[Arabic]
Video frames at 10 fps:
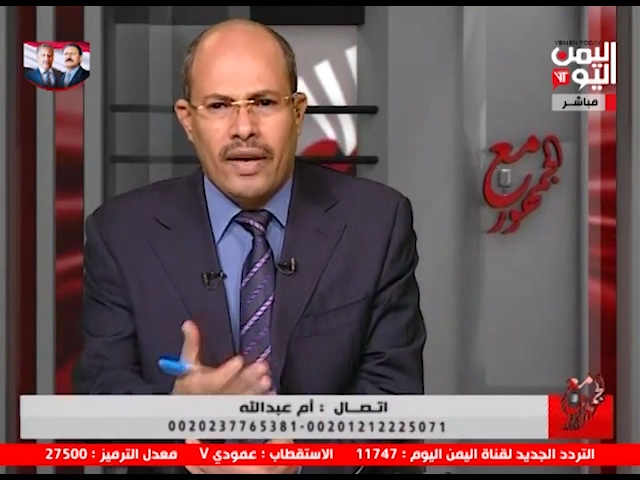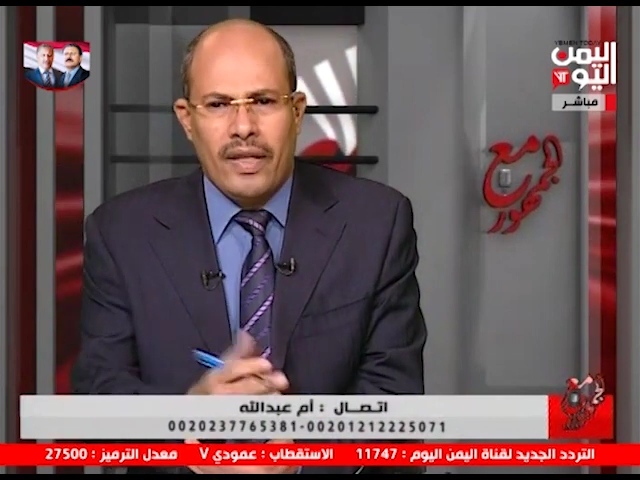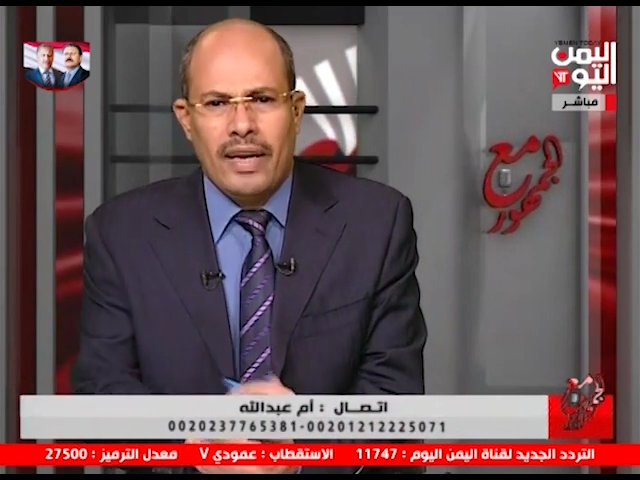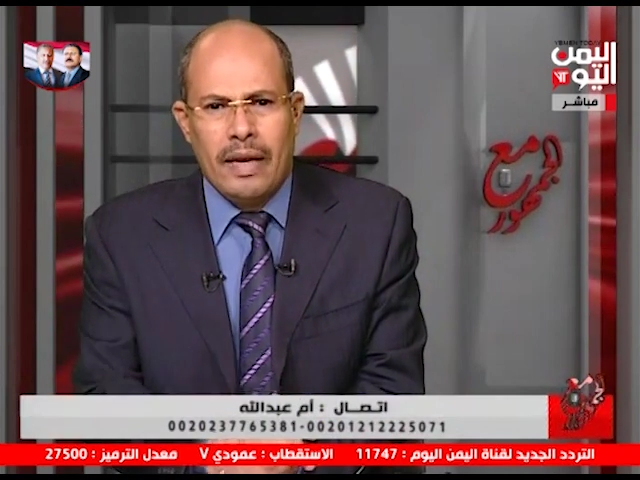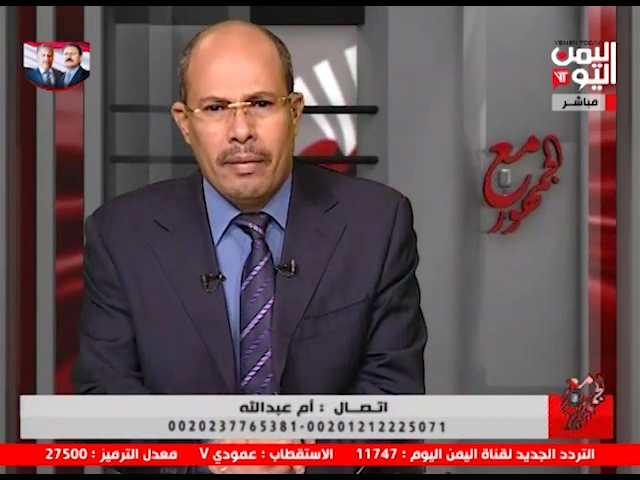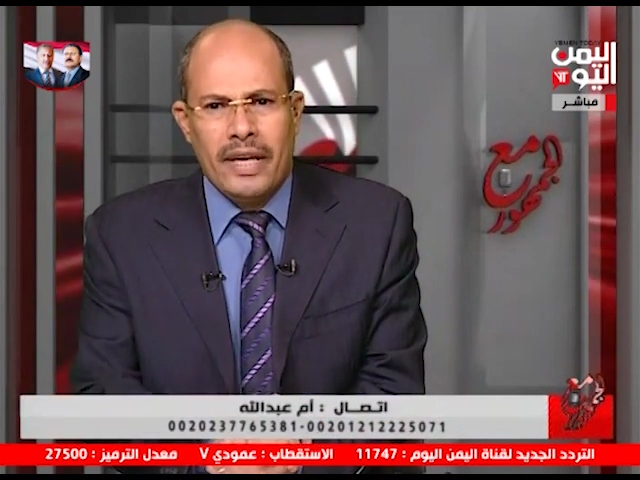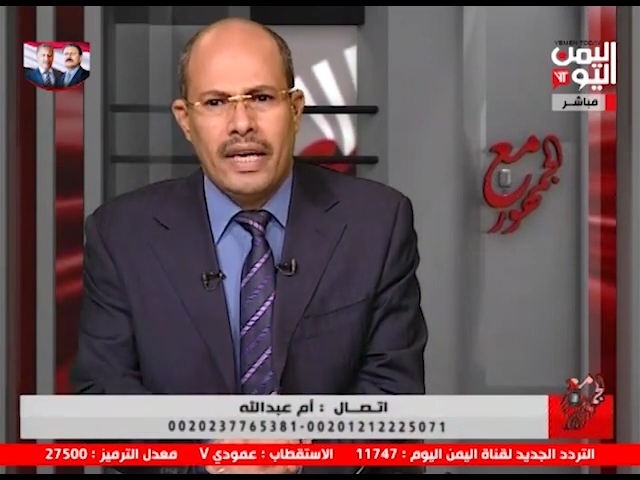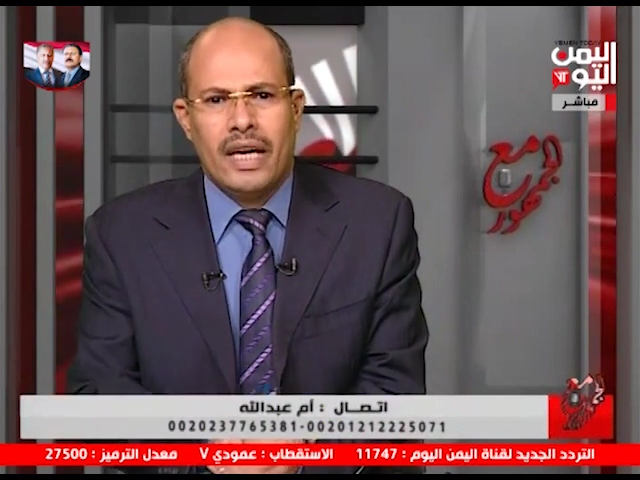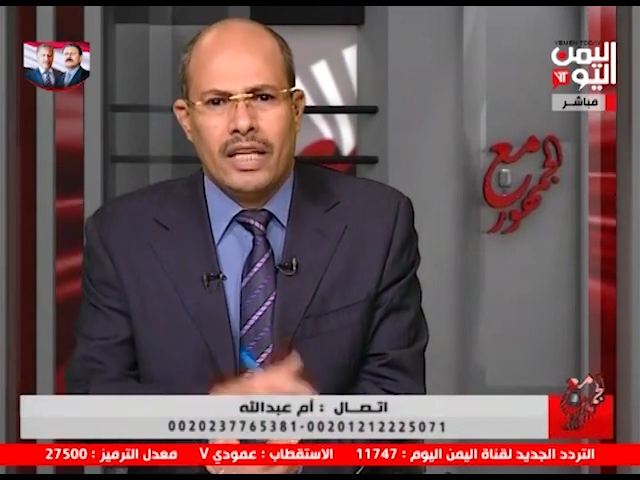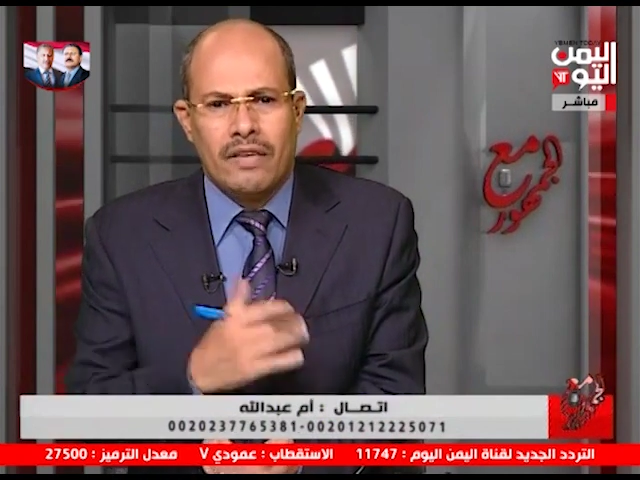ايضا
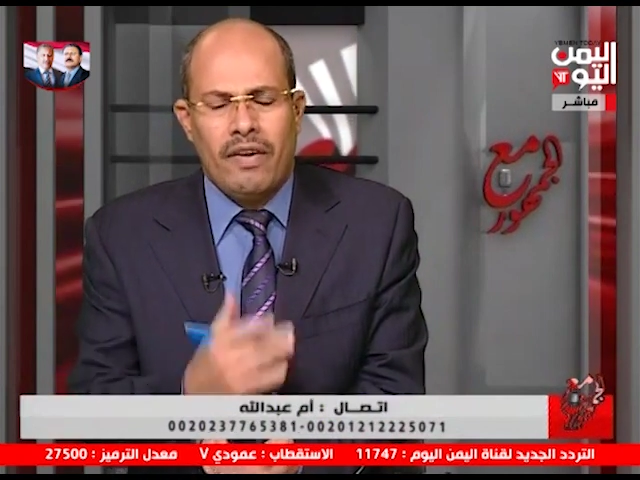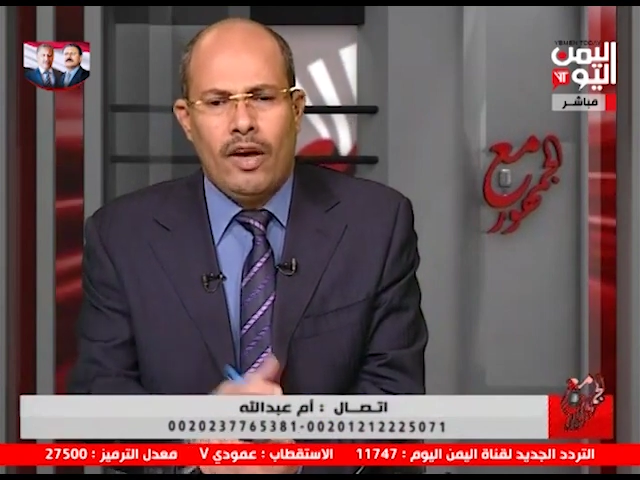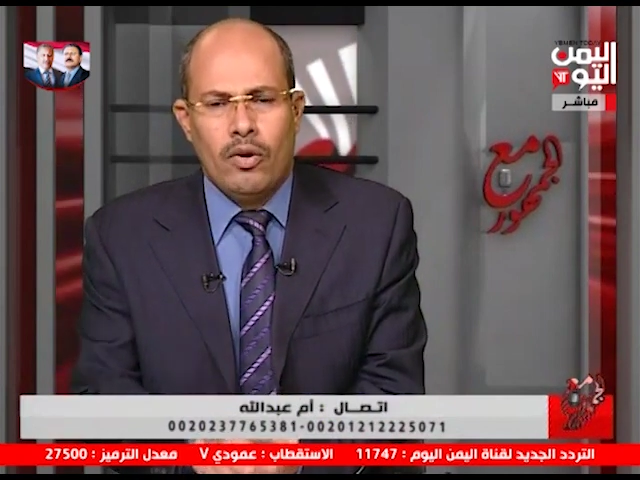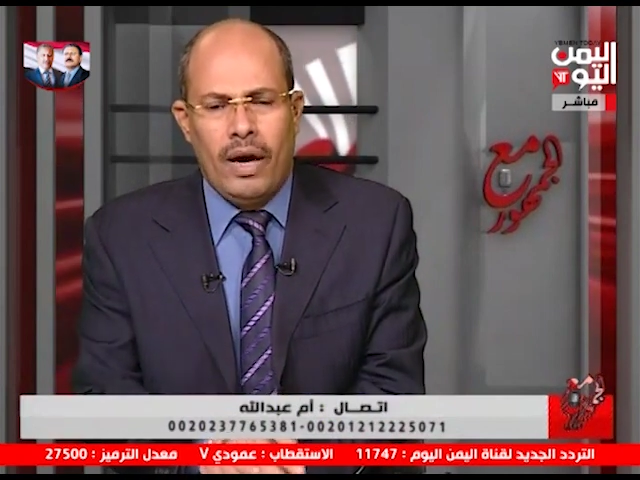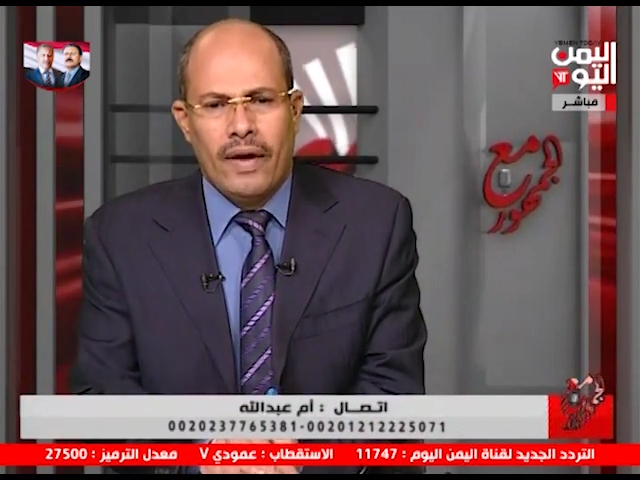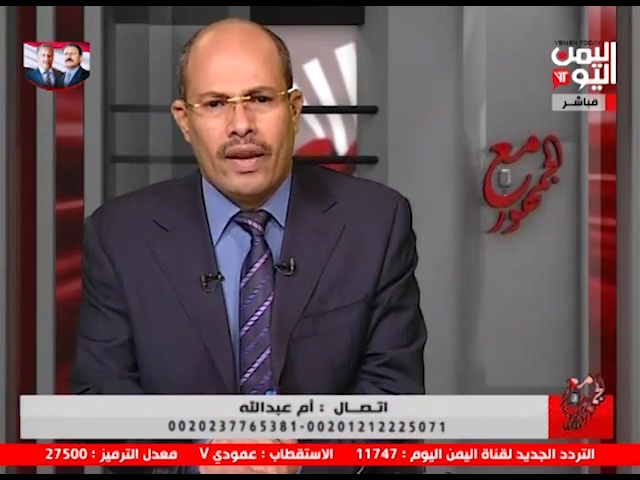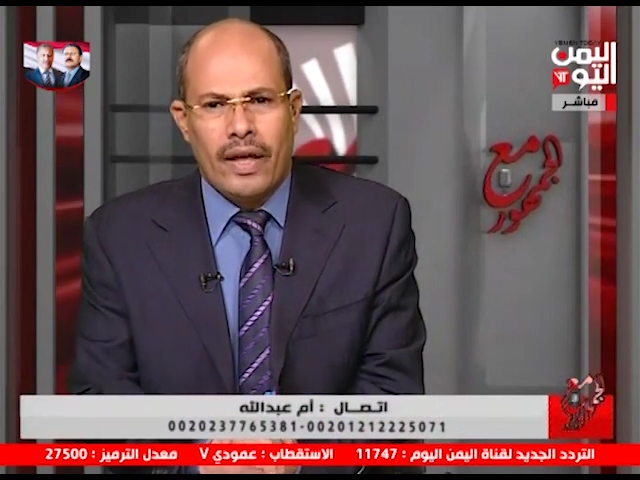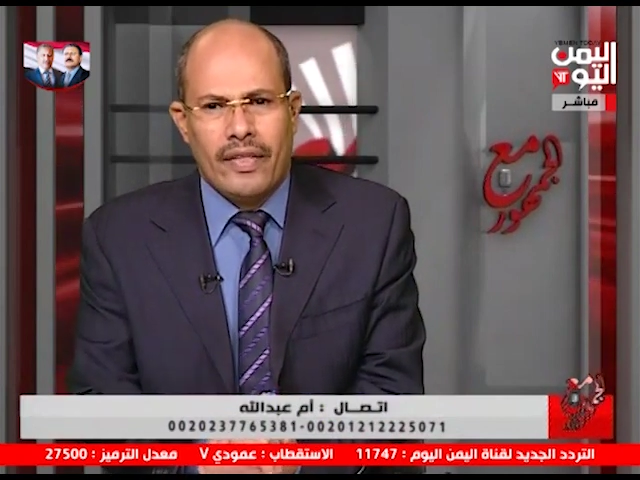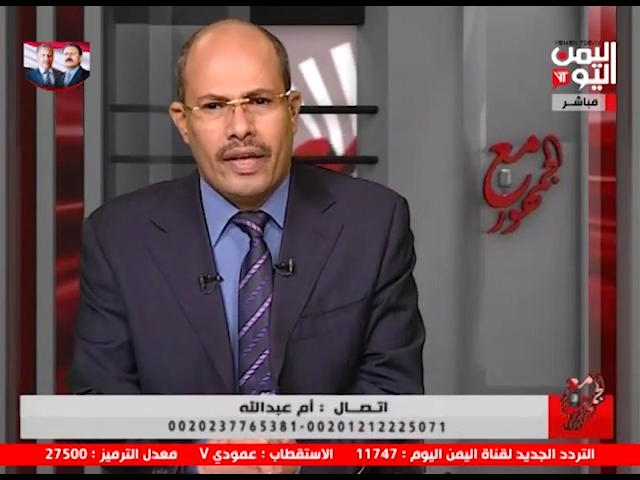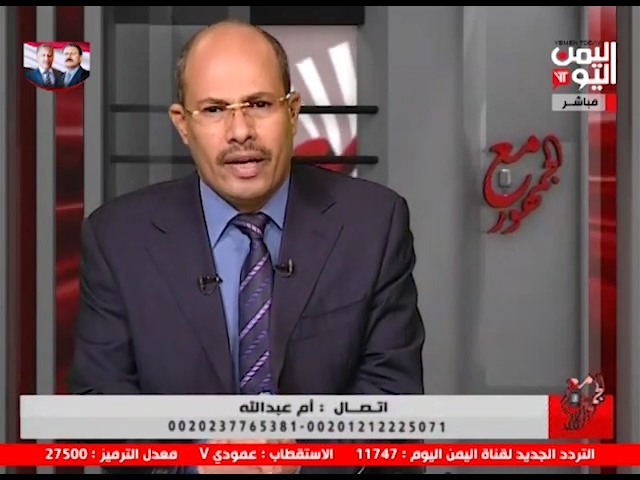لليمنيين اللي تفاعلوا مع هذه
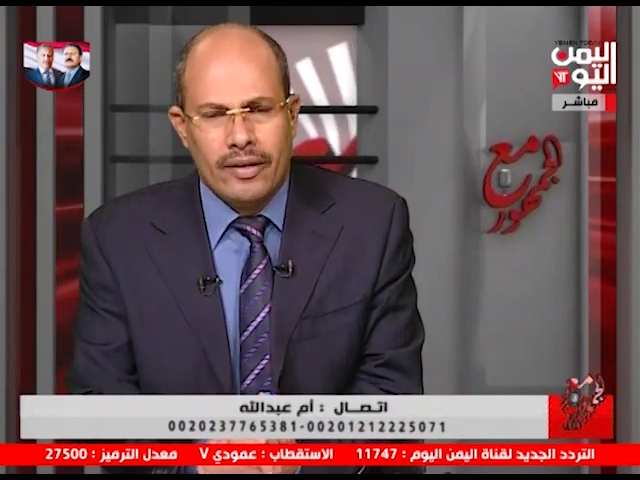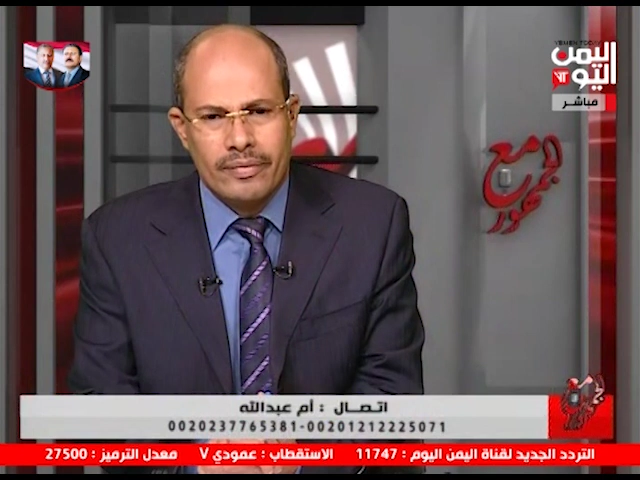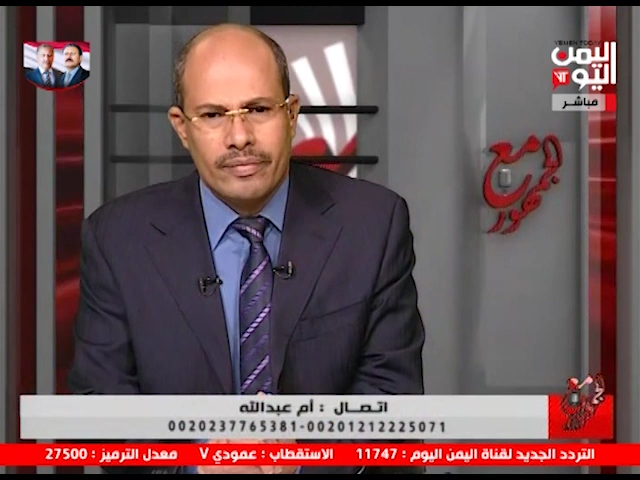القضيه.